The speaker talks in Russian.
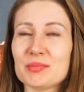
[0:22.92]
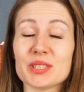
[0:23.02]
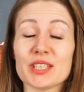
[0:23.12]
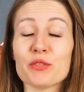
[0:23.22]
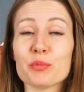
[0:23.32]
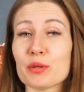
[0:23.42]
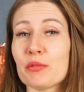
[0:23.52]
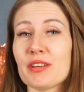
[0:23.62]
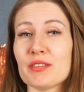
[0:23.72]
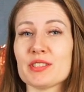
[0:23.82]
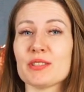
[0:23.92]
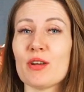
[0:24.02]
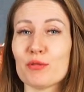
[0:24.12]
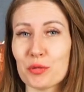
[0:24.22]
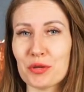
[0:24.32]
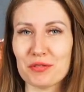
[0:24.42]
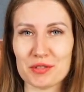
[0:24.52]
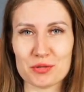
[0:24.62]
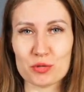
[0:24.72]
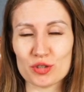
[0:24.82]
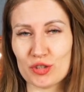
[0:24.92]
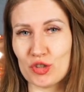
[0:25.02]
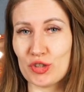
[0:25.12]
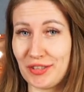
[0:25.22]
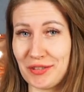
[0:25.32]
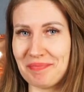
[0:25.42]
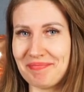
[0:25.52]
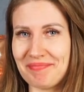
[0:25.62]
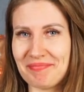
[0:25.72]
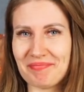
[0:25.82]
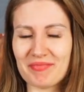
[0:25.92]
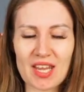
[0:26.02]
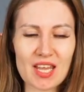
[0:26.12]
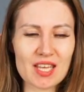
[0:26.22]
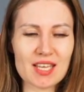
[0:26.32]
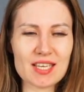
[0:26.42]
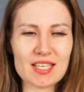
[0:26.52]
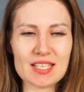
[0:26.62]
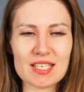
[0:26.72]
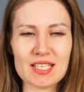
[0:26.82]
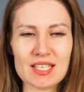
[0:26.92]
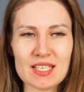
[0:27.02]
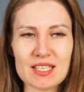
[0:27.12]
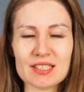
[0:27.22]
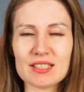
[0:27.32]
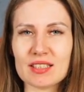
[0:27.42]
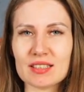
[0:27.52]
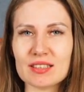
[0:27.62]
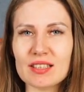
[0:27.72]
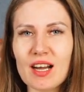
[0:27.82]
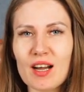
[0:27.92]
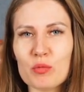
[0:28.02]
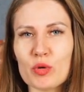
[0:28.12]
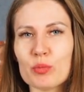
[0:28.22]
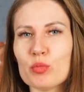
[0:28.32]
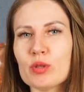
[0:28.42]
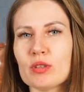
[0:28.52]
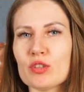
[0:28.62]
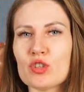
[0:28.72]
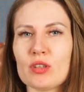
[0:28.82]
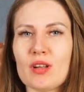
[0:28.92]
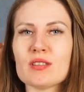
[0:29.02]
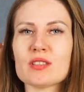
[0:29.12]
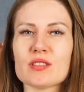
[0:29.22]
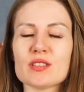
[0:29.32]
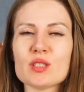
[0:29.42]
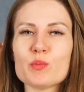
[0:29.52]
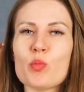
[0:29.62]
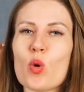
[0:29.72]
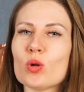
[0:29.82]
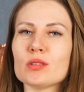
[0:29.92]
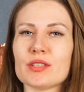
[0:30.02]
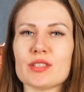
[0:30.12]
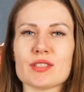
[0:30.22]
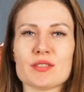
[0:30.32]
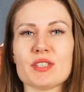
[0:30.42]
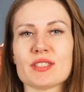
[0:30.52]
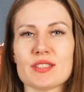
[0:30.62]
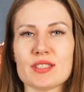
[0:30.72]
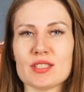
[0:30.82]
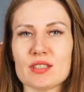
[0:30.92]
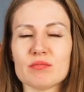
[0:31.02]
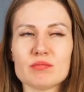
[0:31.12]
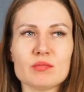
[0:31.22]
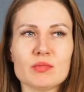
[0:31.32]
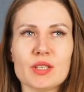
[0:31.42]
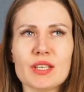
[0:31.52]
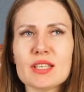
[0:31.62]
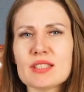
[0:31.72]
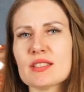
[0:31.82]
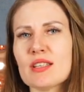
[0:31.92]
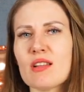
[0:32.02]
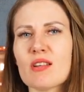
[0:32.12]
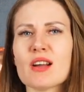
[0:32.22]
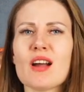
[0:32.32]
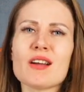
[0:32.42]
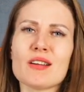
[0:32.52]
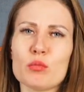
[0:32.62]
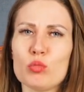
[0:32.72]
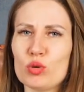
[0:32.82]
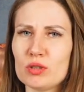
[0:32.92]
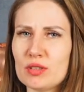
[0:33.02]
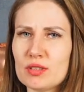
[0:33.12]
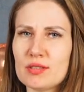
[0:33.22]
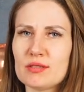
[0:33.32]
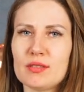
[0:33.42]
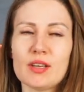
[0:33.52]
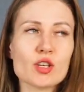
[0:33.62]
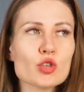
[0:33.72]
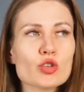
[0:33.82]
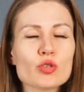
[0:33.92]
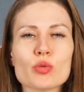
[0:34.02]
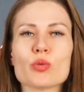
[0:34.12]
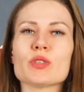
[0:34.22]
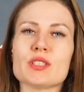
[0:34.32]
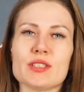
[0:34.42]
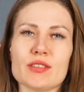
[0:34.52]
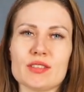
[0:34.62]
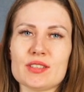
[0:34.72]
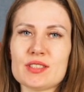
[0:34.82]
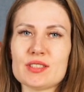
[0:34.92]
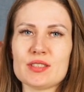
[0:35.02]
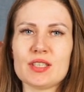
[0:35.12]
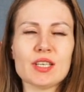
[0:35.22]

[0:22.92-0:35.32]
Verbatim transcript: я впервые взяла в руки воздушные шары. И тогда мой путь начинался с полной неизвестности. Я не знала, как работать, что делать